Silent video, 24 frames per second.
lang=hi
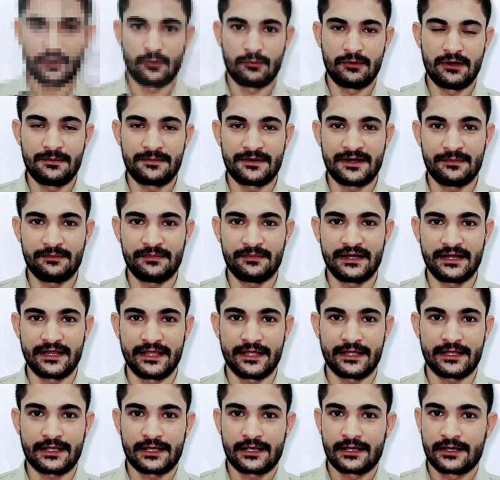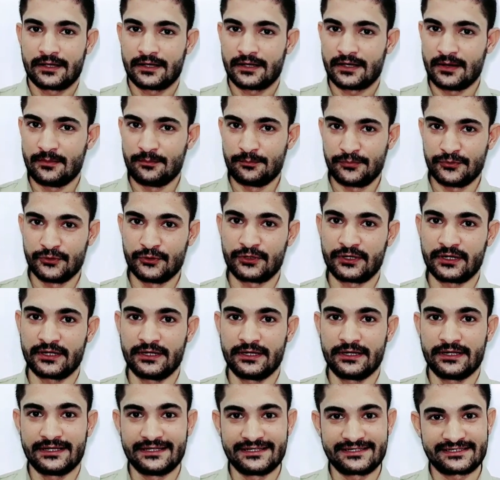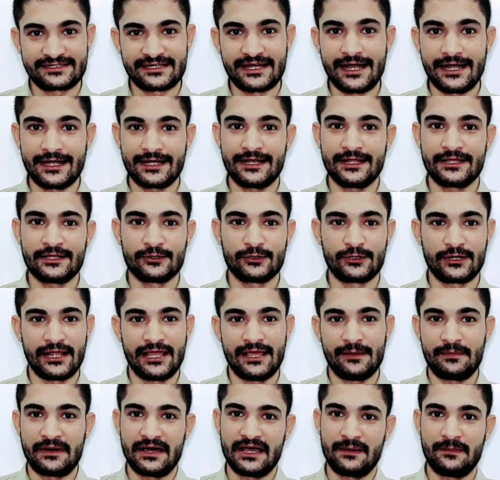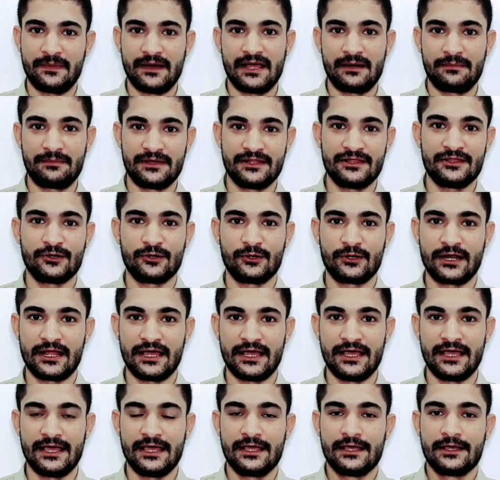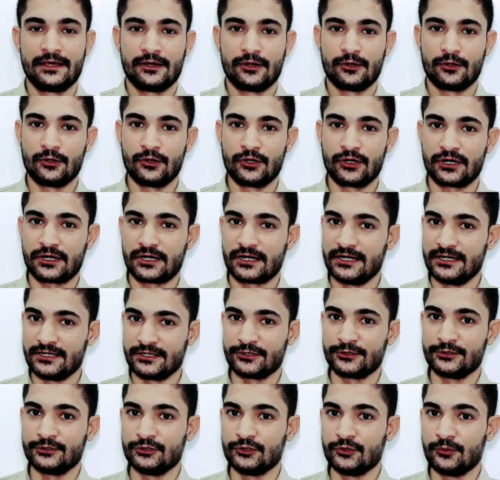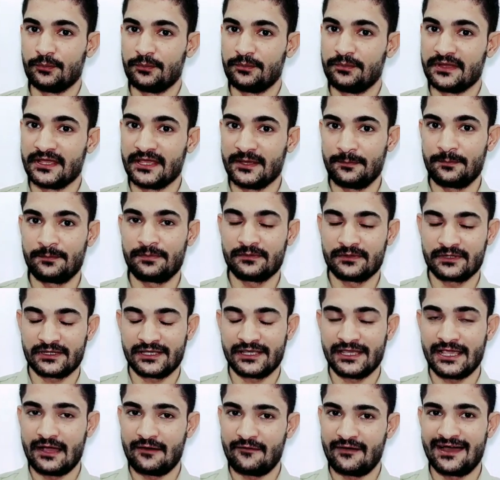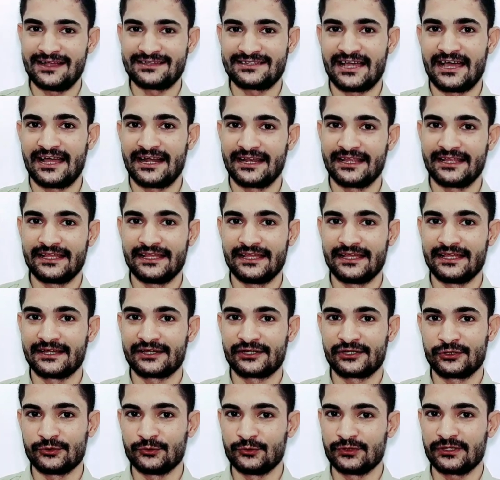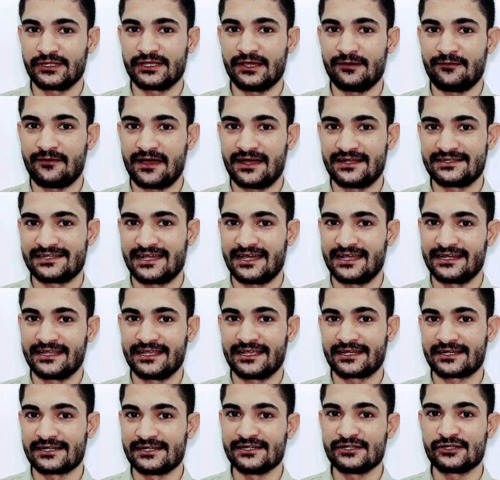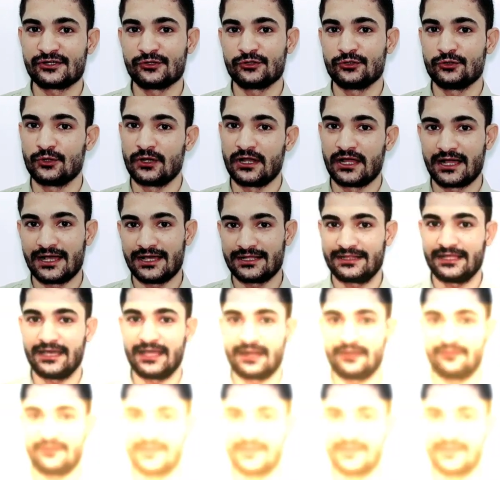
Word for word: नंबर एक कंप्यूटर स्टार्ट नहीं हो रहा है बार बार बंद हो रहा है और कंटिन्यू बीप की आवाज़ आ रही है ट्यून की आवाज़ आ रही है कंटिन्यू लगातार आवाज़ आ